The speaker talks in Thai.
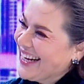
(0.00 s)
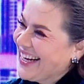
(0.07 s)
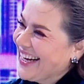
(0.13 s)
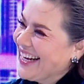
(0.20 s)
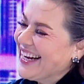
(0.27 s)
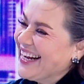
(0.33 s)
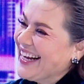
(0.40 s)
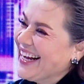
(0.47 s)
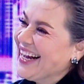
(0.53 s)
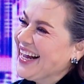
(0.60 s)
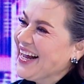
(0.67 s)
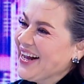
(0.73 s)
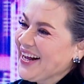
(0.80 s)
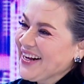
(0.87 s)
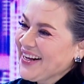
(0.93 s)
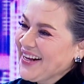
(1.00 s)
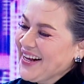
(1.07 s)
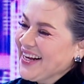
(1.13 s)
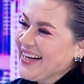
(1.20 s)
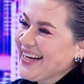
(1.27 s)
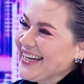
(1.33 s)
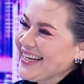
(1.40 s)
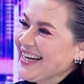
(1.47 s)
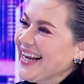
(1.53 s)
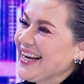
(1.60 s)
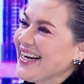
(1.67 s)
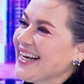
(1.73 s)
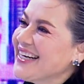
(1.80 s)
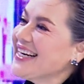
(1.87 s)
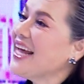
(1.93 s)
คุณก็ไปเที่ยว
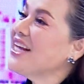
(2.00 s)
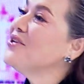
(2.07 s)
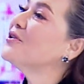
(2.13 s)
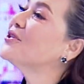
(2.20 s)
ปักน้ำได้หยุ